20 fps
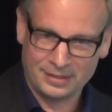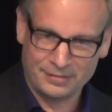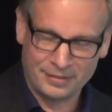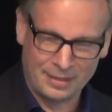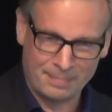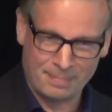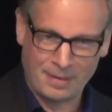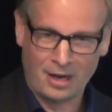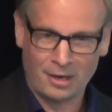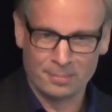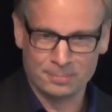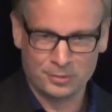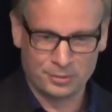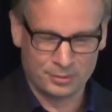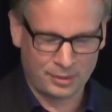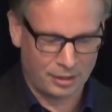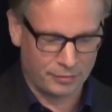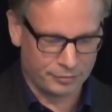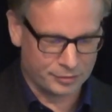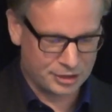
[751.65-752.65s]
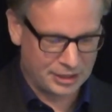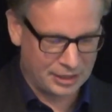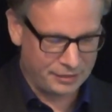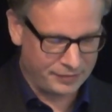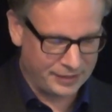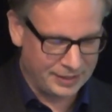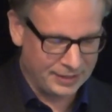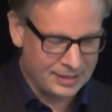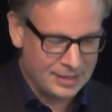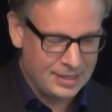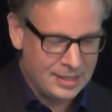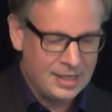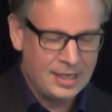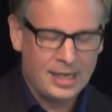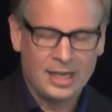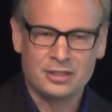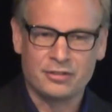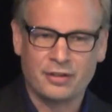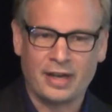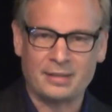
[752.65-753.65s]
Da werden Behauptungen aufgestellt wie
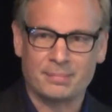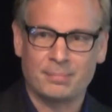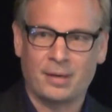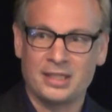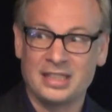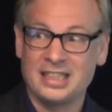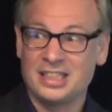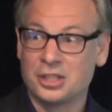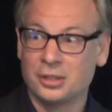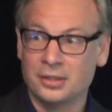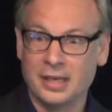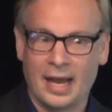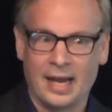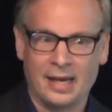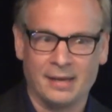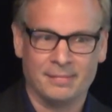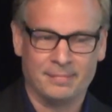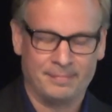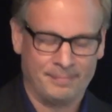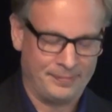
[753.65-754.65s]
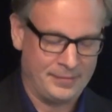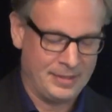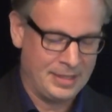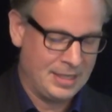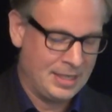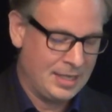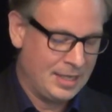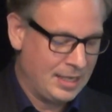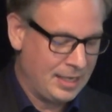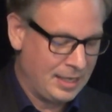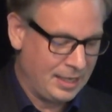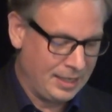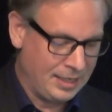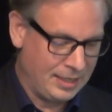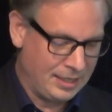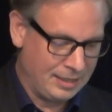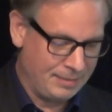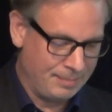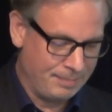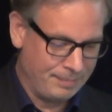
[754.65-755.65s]
Attract Money Today, um,
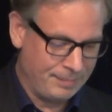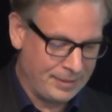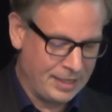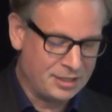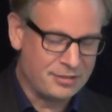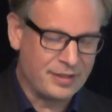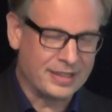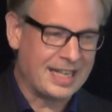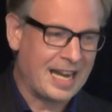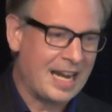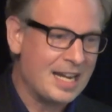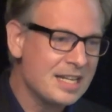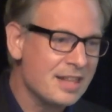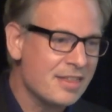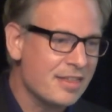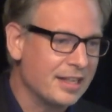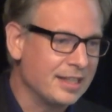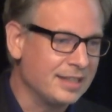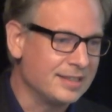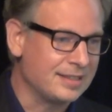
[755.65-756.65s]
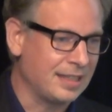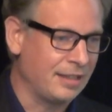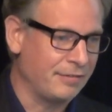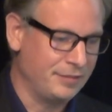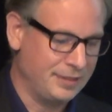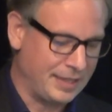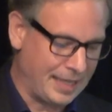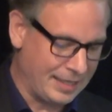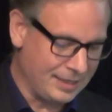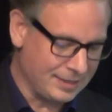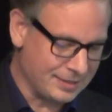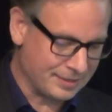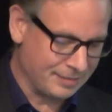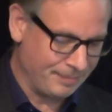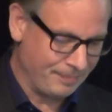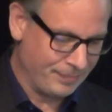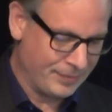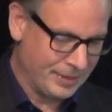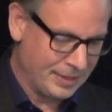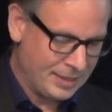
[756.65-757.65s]
ähm, Attract Anything in Seven Days,
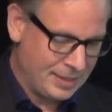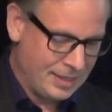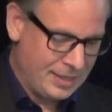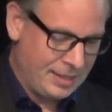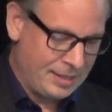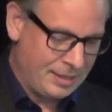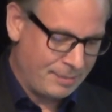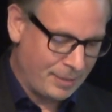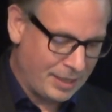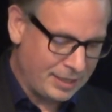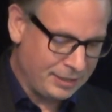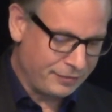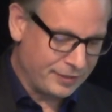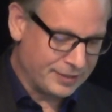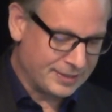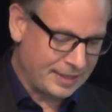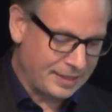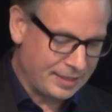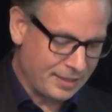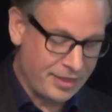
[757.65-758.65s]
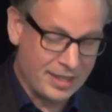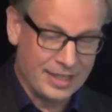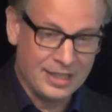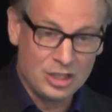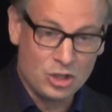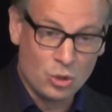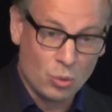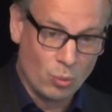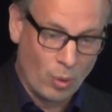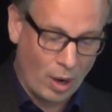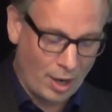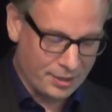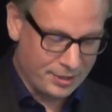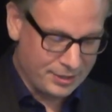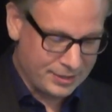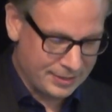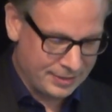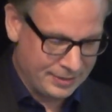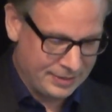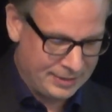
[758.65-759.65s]
Manifest Anything You
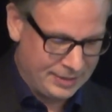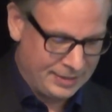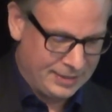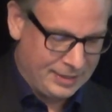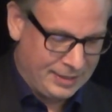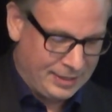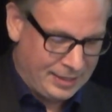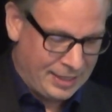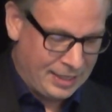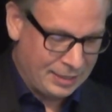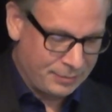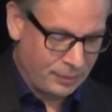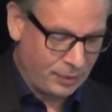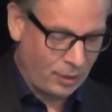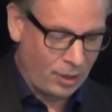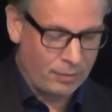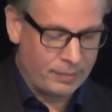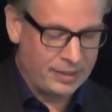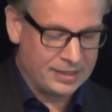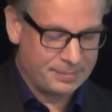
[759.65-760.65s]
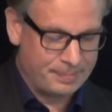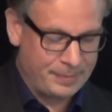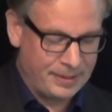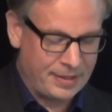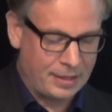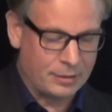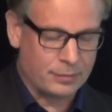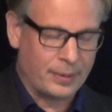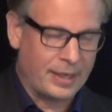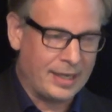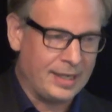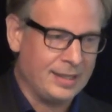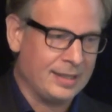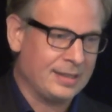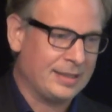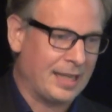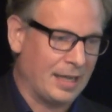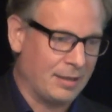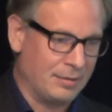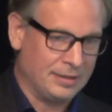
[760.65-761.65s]
Want, It Will Always Be That Way
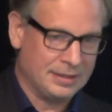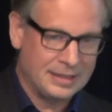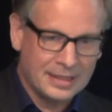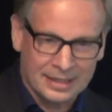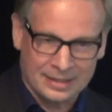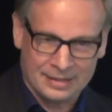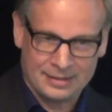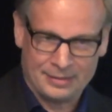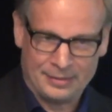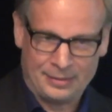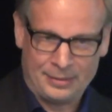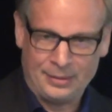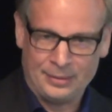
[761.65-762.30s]
Guaranteed.